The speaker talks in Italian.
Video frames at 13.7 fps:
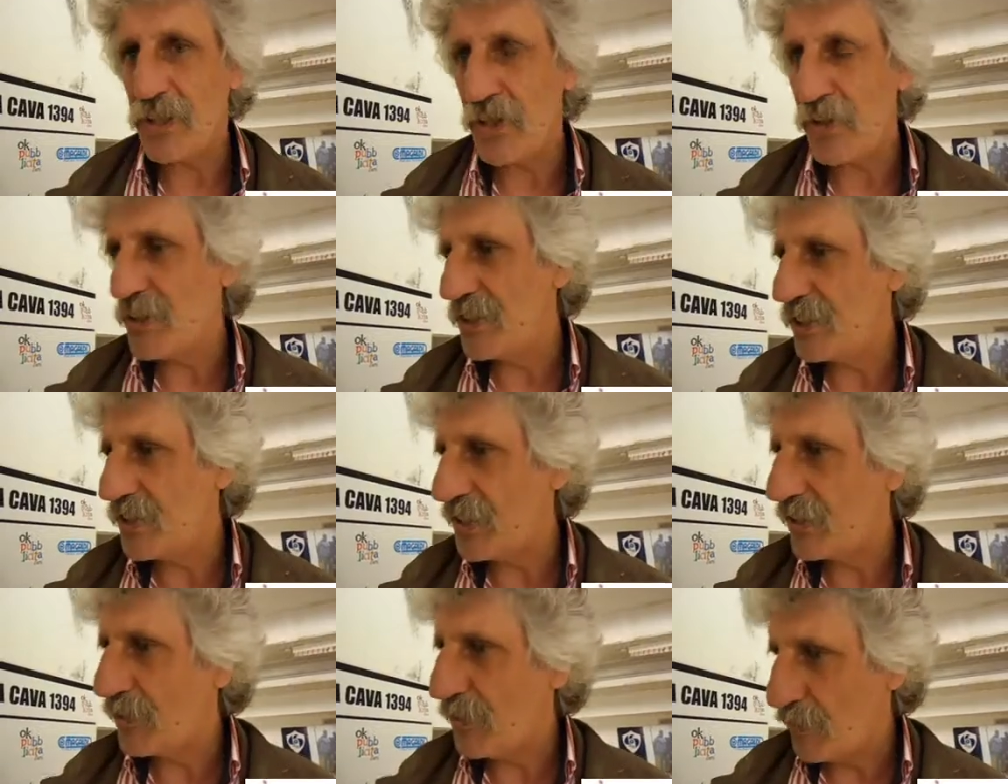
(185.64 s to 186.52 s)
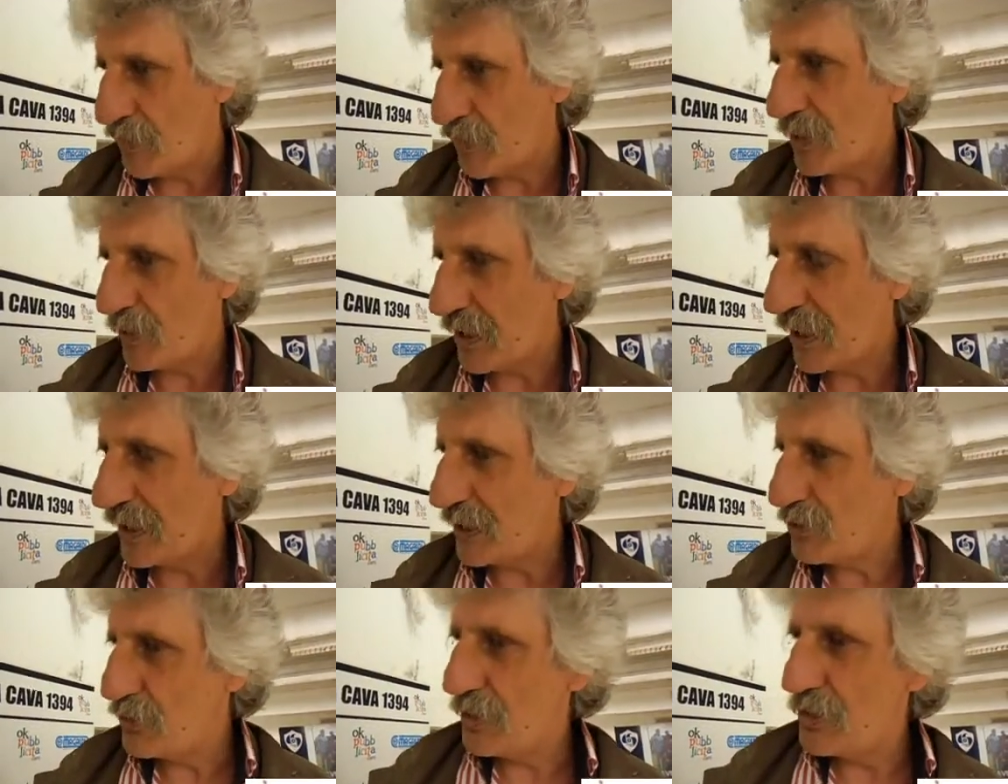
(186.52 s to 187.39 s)
intromisi dicendo che dobbiamo fare una
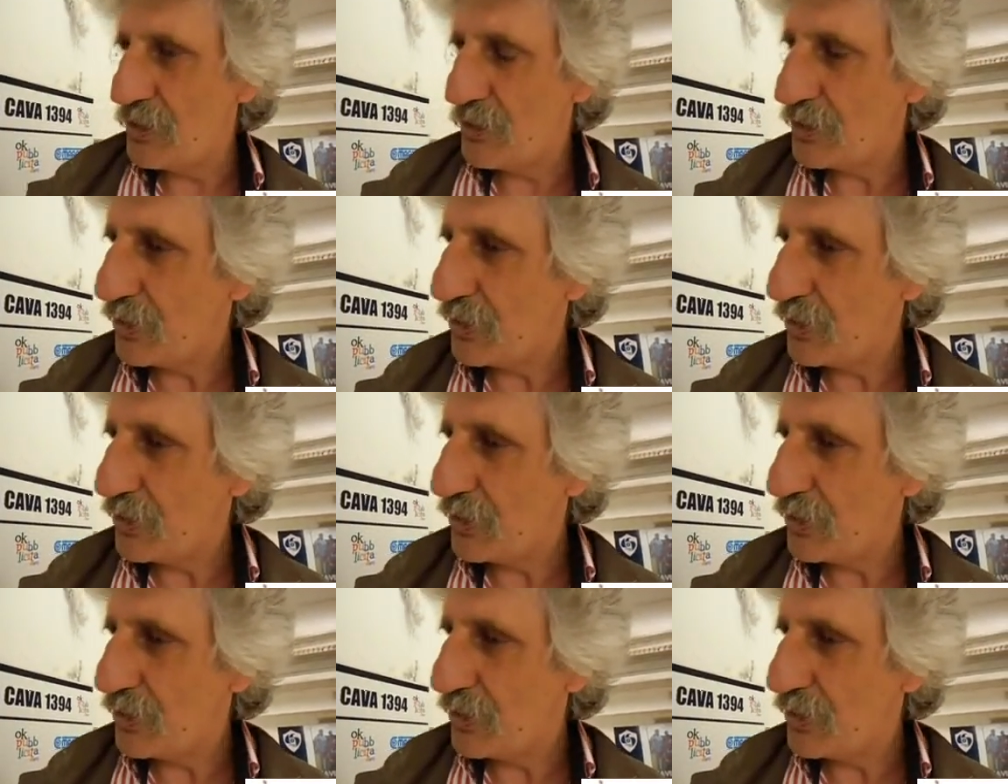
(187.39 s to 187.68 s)
gara giudiziosa,